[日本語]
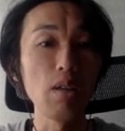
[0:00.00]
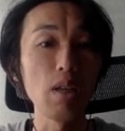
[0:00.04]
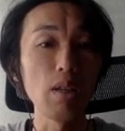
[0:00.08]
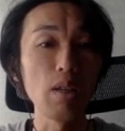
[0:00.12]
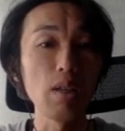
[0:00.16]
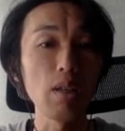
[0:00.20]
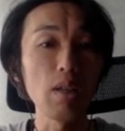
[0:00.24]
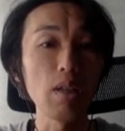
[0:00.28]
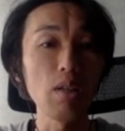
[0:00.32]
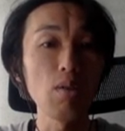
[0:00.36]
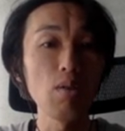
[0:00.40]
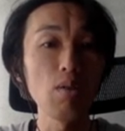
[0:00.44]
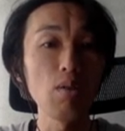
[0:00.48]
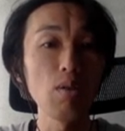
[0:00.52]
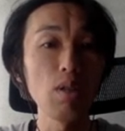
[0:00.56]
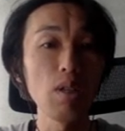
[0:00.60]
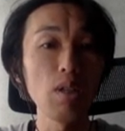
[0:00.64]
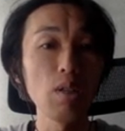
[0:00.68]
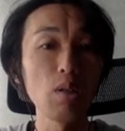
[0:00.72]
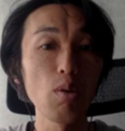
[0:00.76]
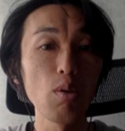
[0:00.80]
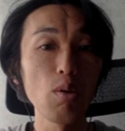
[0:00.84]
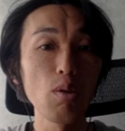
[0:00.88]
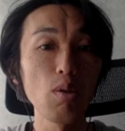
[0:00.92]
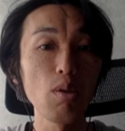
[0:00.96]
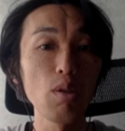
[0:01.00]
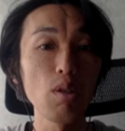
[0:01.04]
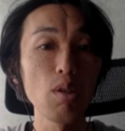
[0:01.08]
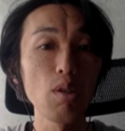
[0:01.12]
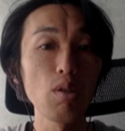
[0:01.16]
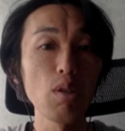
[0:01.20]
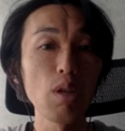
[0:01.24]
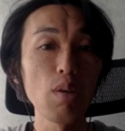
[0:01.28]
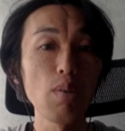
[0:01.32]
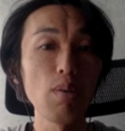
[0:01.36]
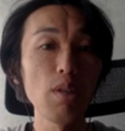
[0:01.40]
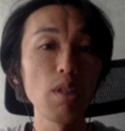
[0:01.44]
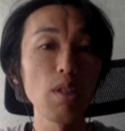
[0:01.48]
敵軍に遭遇する
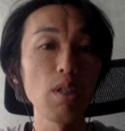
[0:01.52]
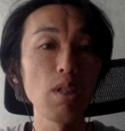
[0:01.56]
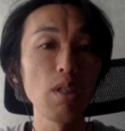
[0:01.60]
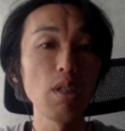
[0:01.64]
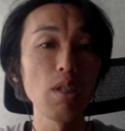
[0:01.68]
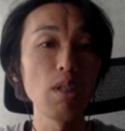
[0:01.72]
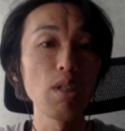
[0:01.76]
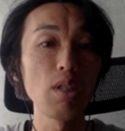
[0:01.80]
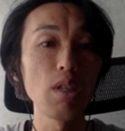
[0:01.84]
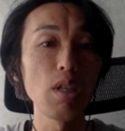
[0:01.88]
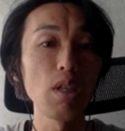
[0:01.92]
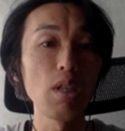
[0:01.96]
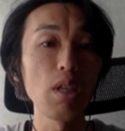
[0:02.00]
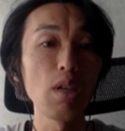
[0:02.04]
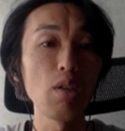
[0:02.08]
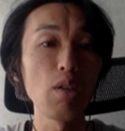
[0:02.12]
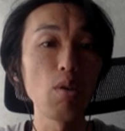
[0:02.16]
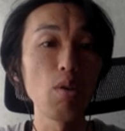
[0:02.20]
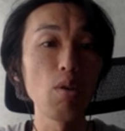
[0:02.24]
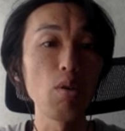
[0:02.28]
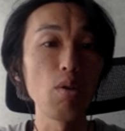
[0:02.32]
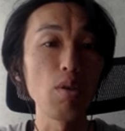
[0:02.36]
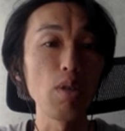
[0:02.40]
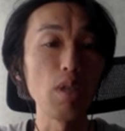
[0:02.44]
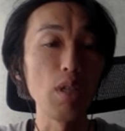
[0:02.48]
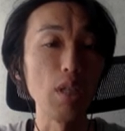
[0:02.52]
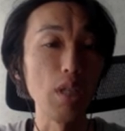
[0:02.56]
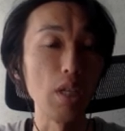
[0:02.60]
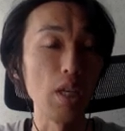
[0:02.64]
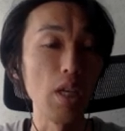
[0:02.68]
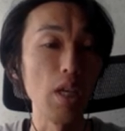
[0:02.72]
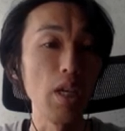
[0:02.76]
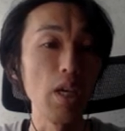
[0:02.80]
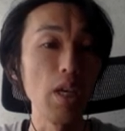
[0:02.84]
たびに指示していたように、